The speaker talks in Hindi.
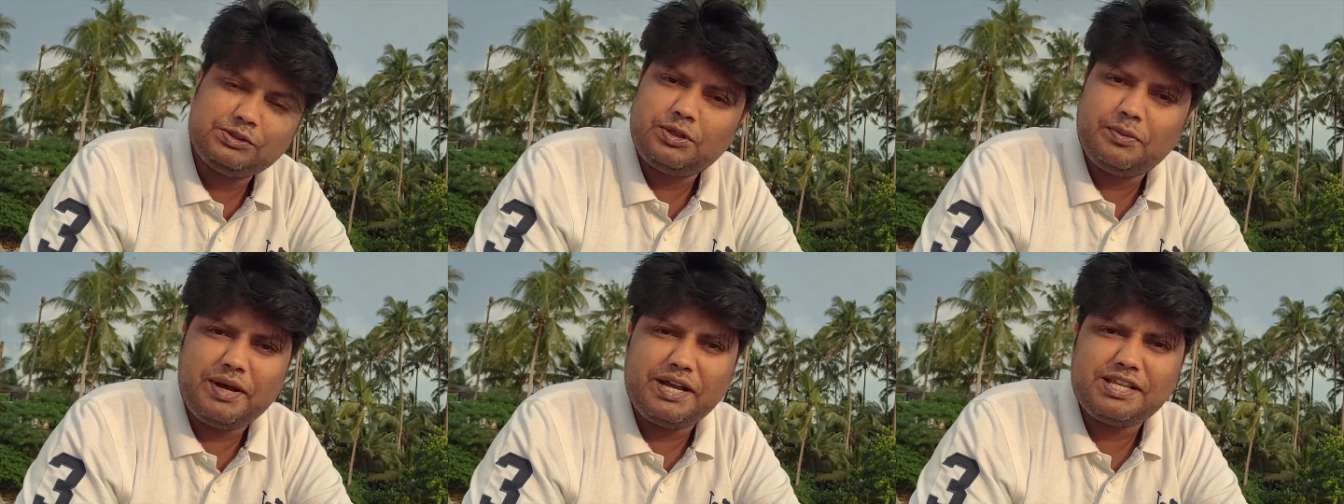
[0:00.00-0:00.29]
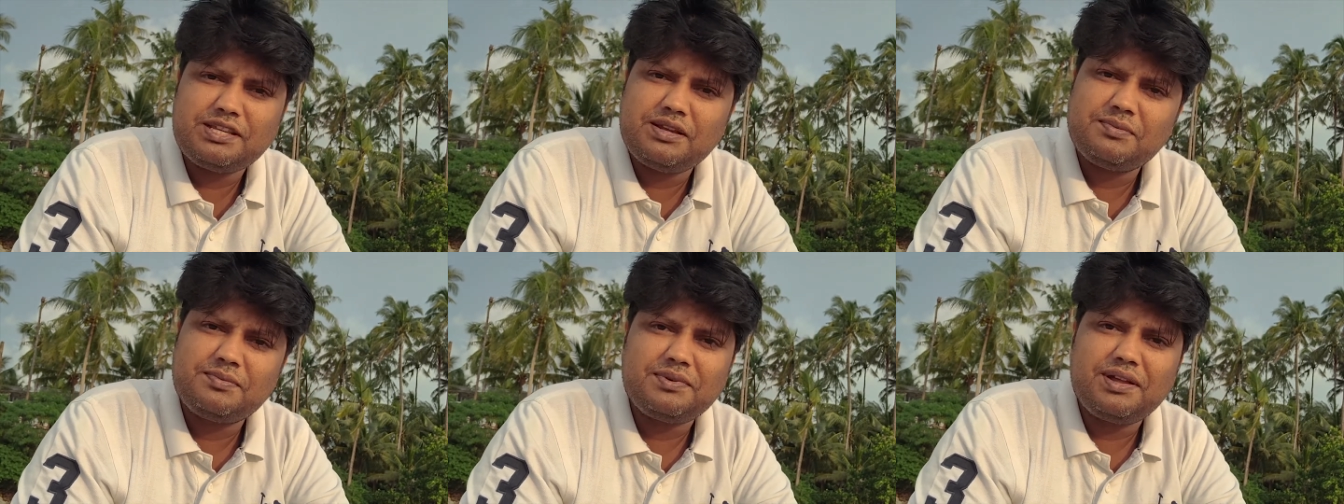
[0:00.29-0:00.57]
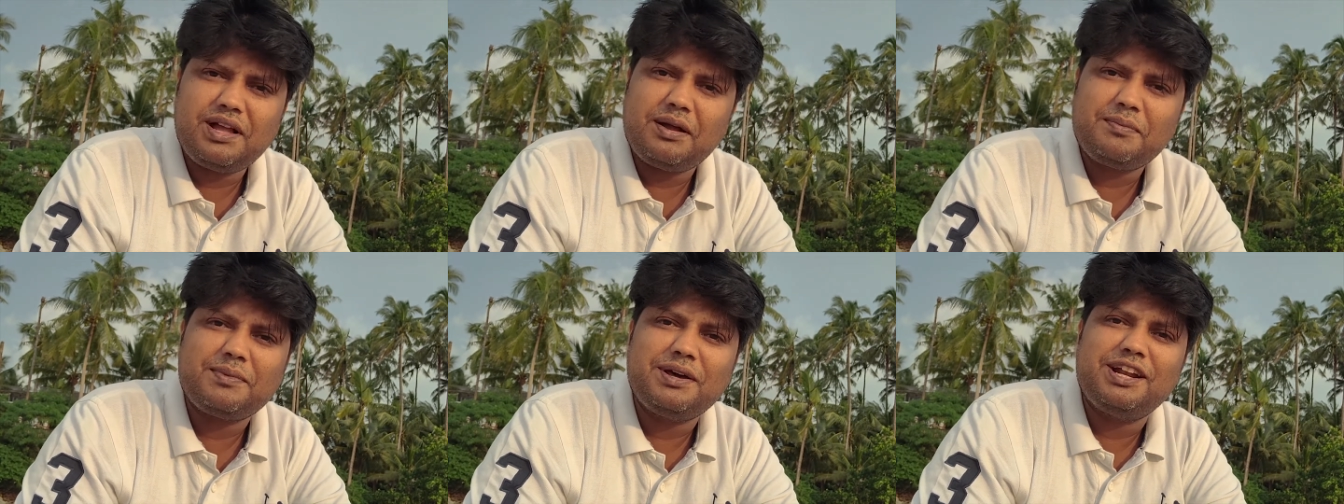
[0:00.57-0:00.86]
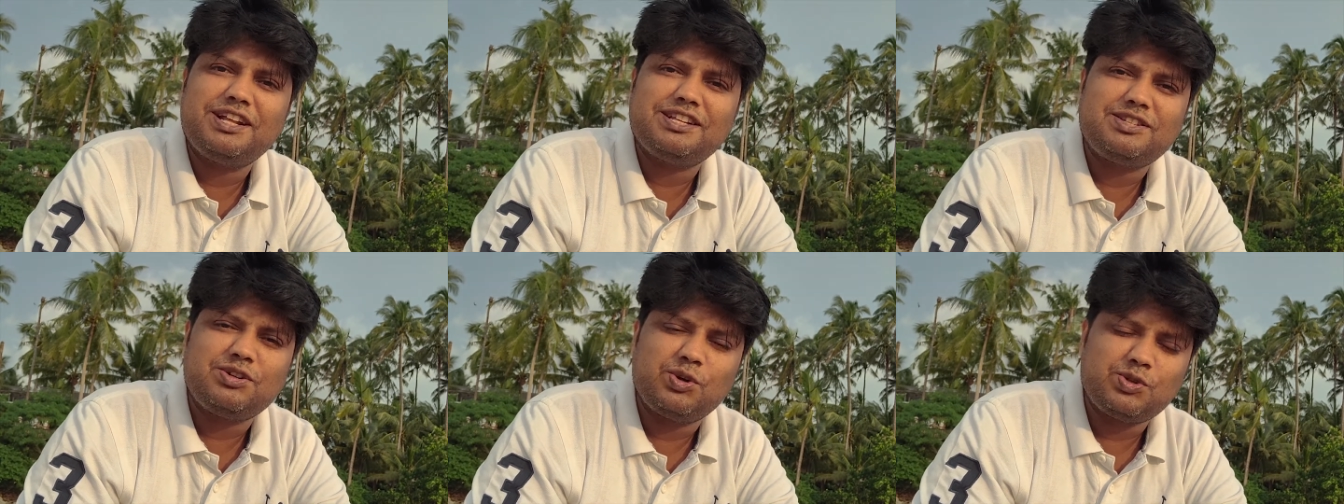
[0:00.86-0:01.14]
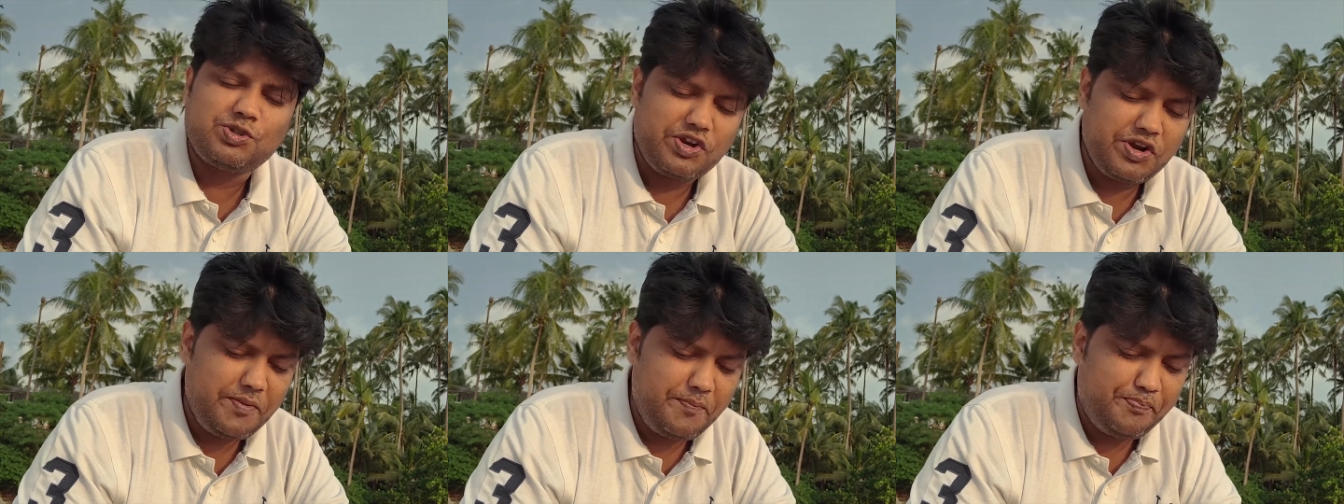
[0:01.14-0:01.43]
तो भाई साहब आप गलत
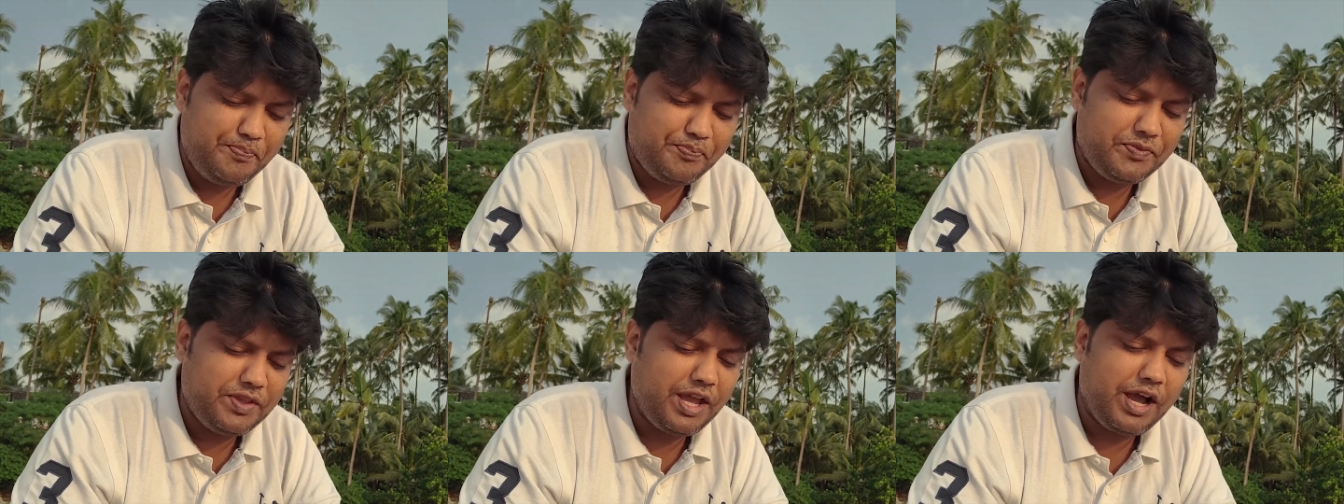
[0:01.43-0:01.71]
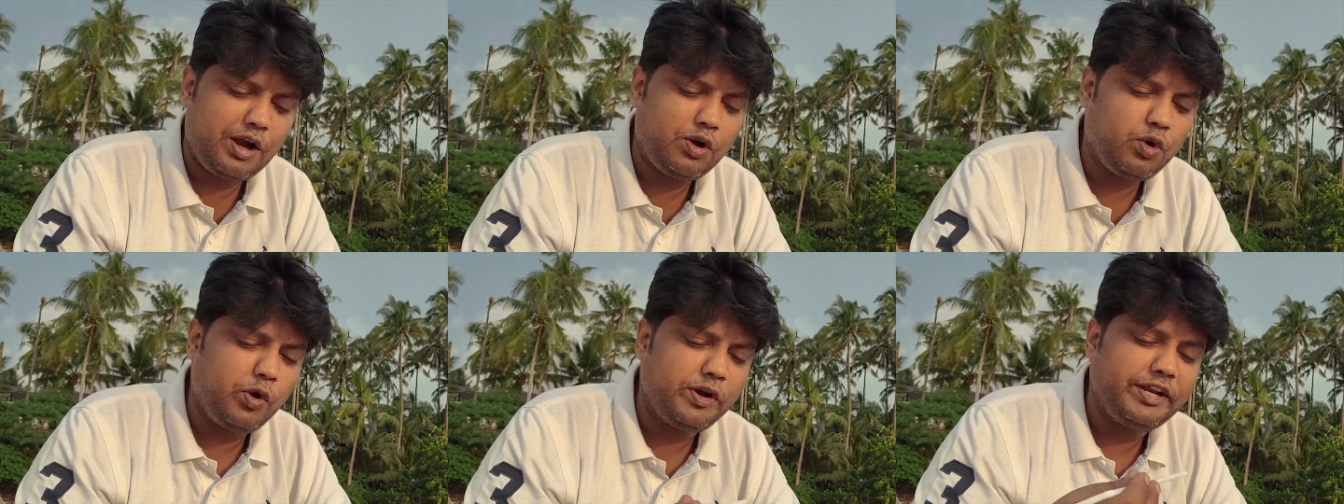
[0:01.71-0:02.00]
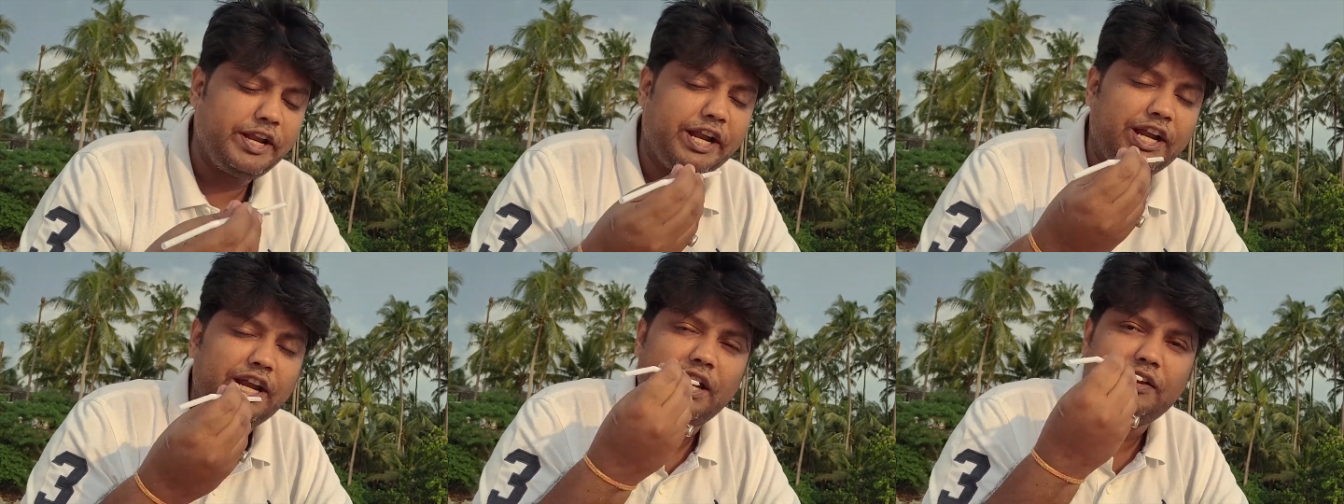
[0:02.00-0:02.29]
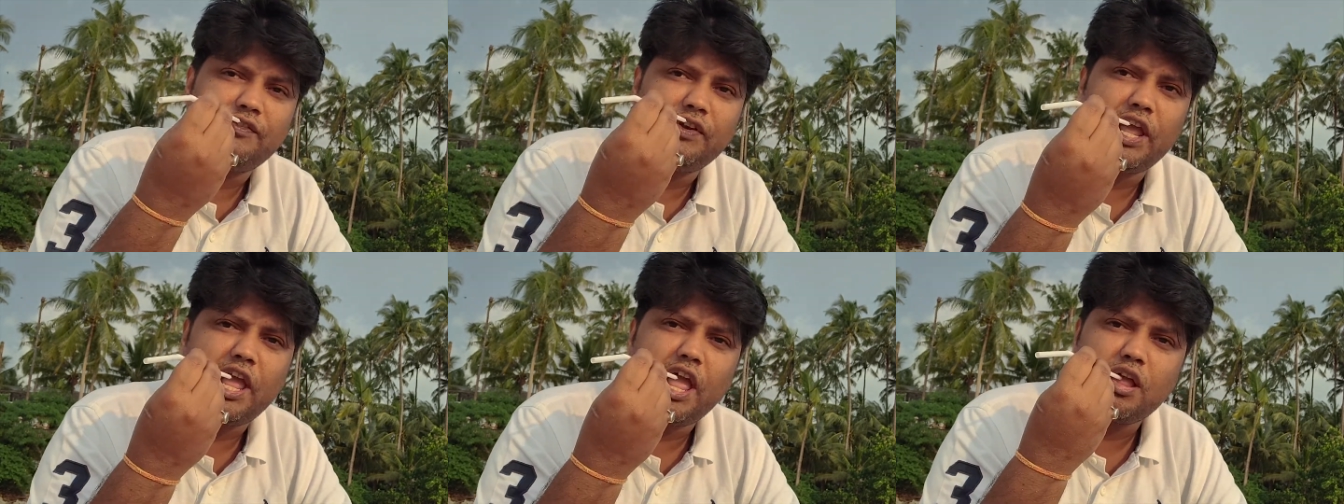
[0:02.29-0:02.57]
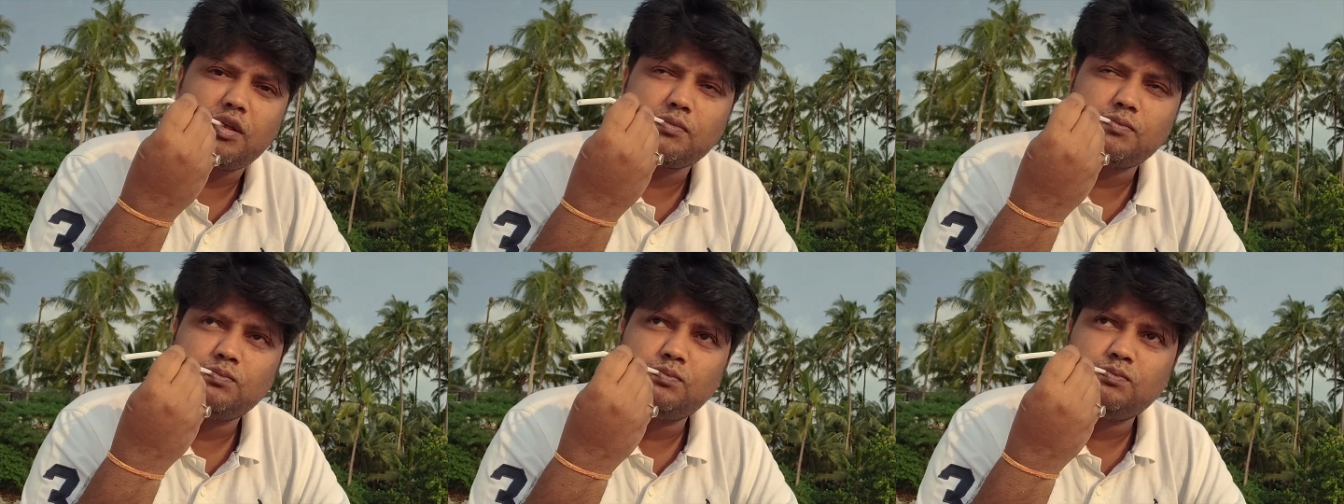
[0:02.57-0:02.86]
सोच रहे हैं यहाँ कोई नाइट लाइफ नहीं
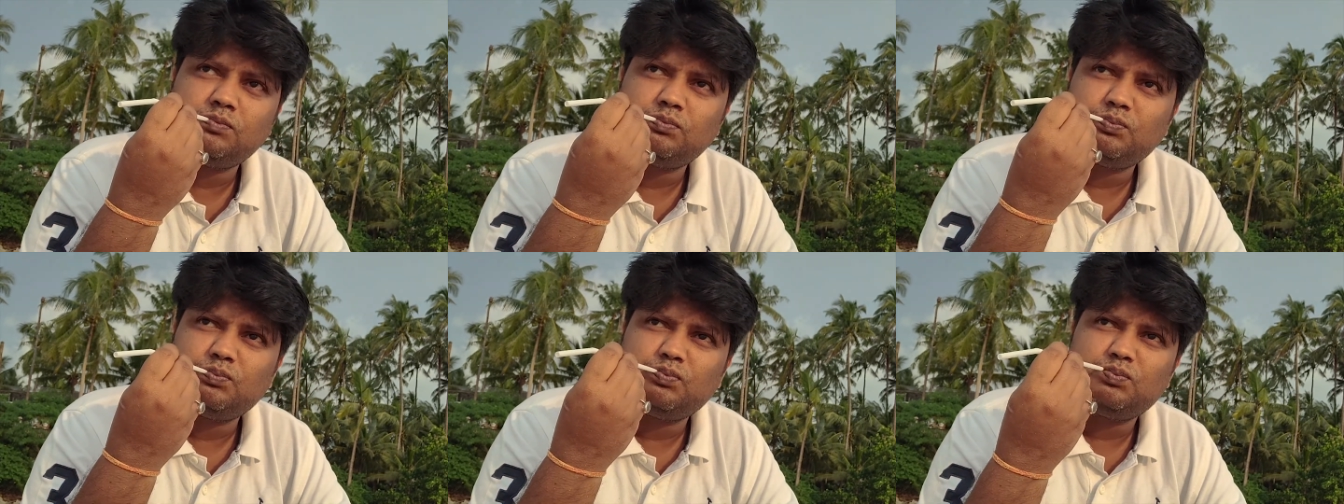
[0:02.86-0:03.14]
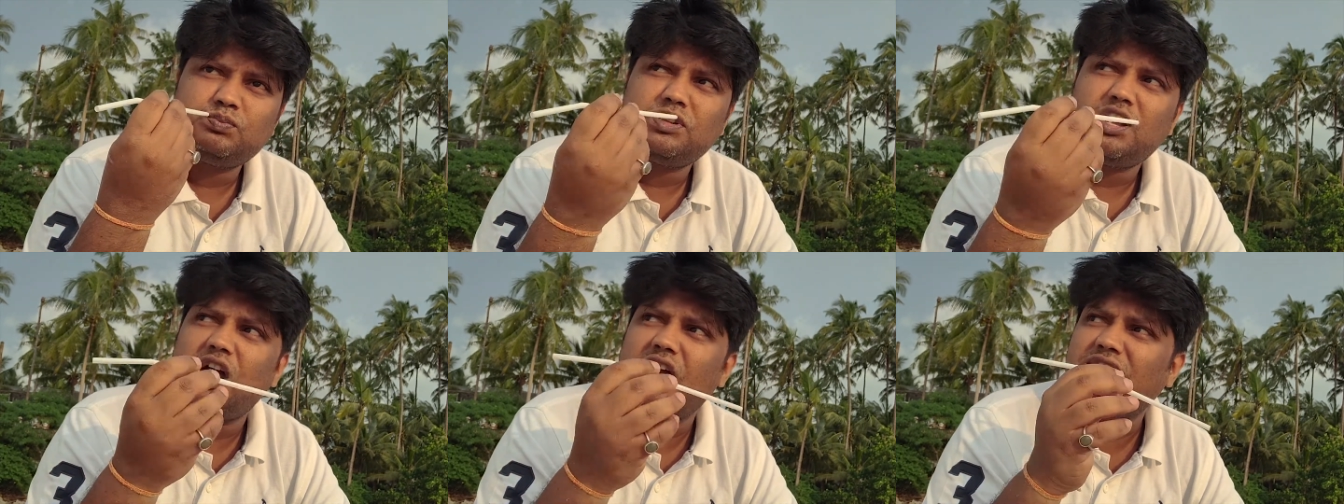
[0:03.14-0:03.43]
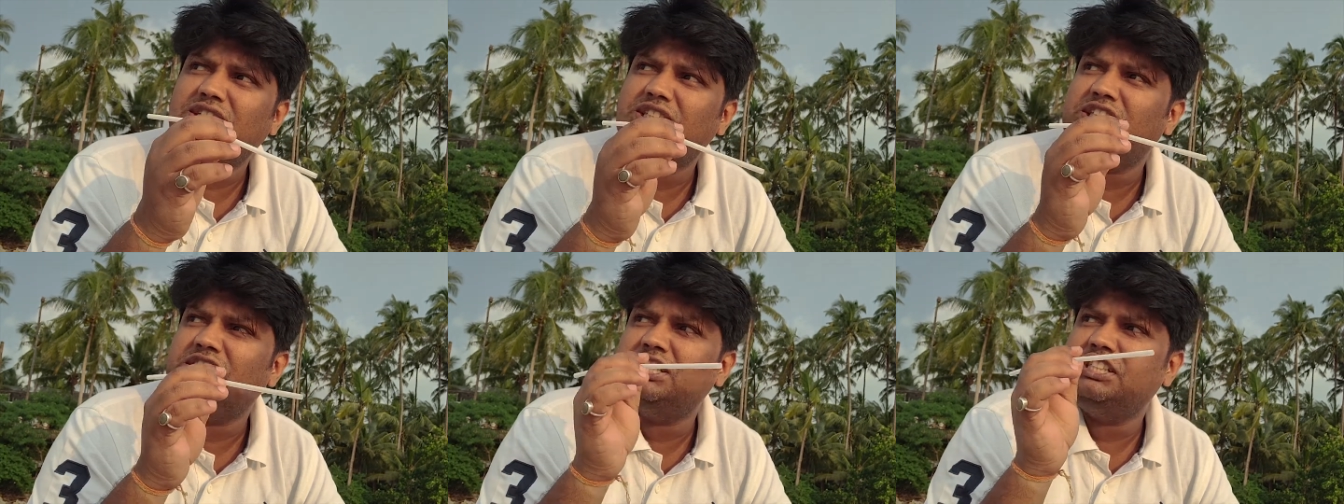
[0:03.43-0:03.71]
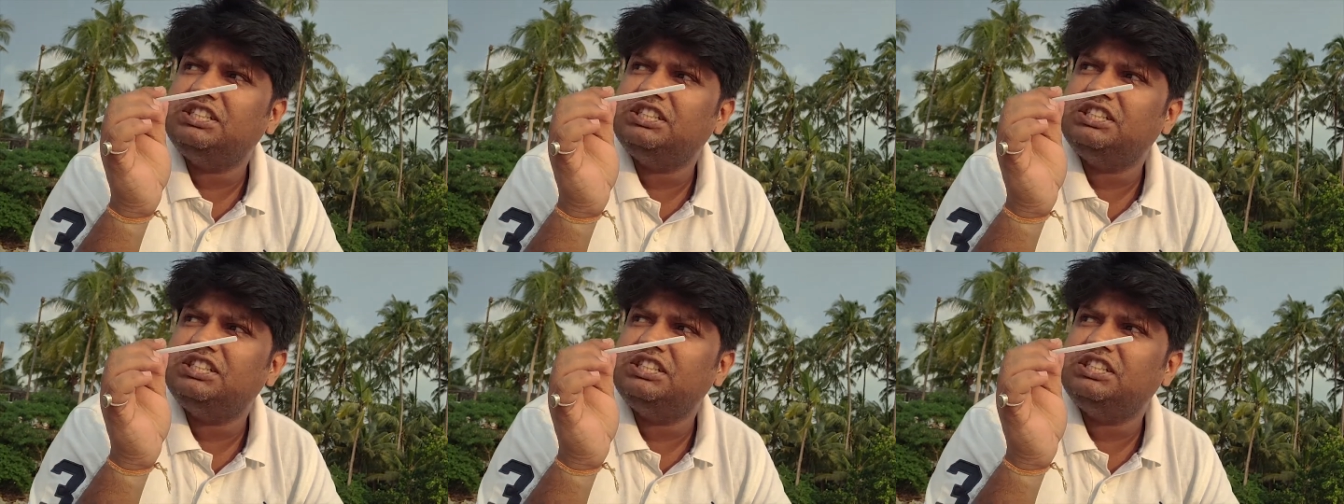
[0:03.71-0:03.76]
है आइए